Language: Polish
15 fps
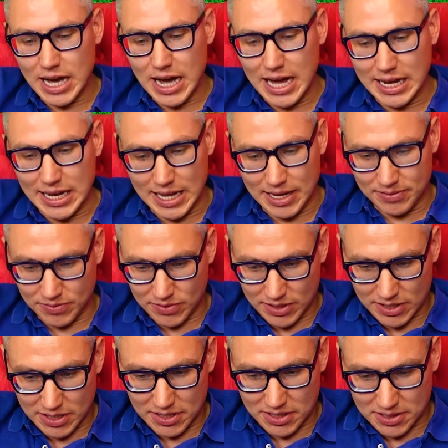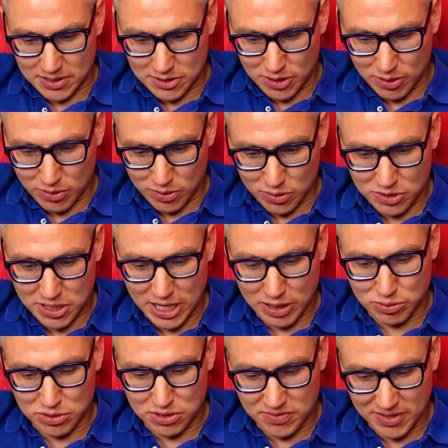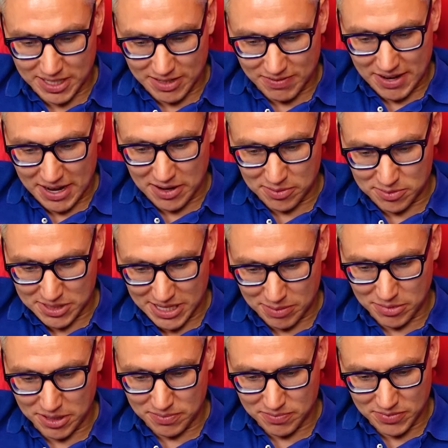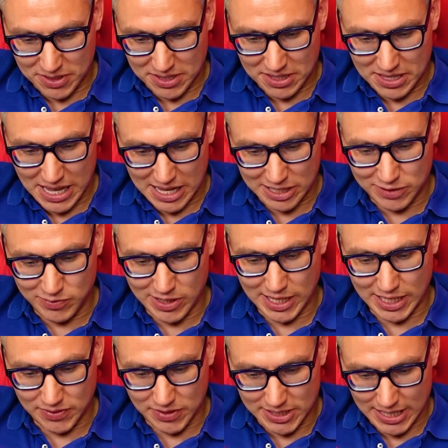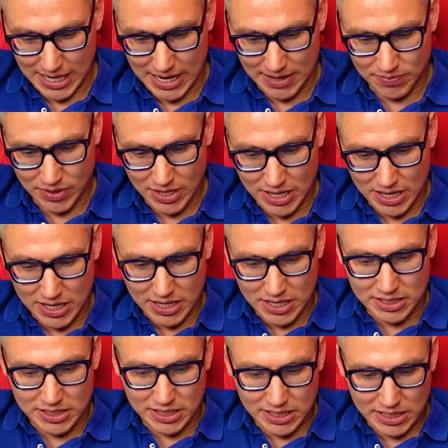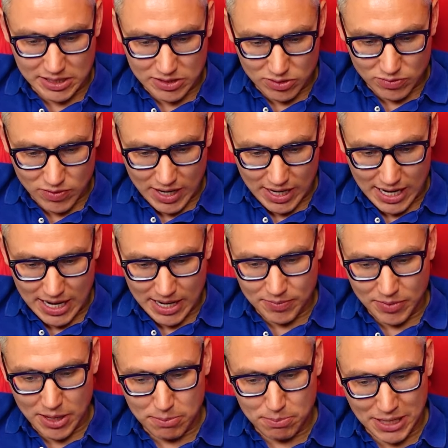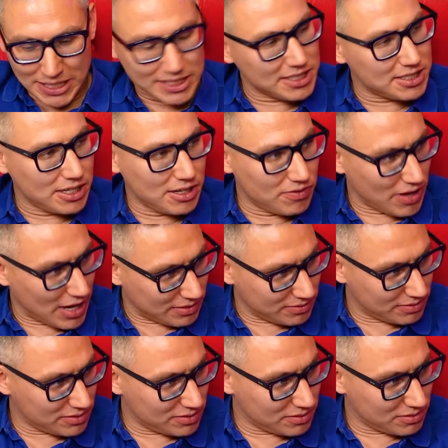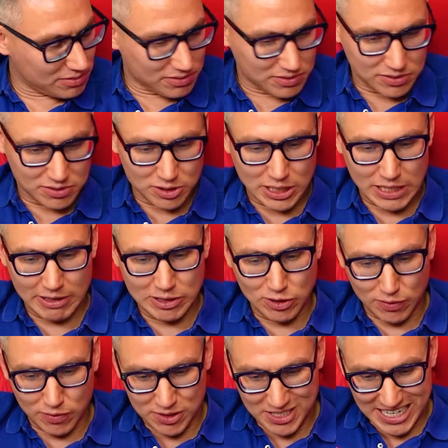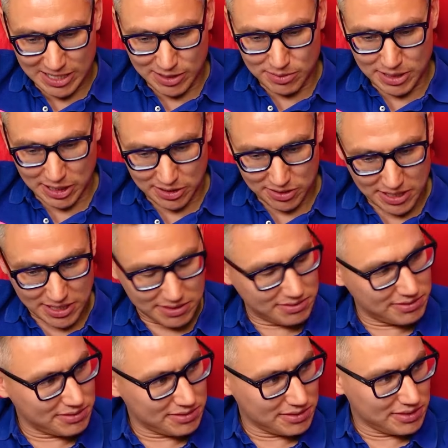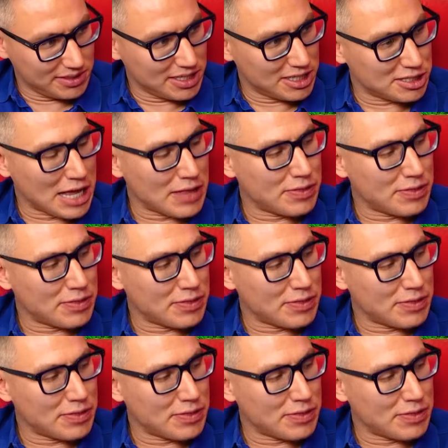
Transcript: ale są ludzie, którzy wygrywają z nami na dziwne nazwiska. I uwaga, pani Sylwia dostała nieoficjalną nagrodę za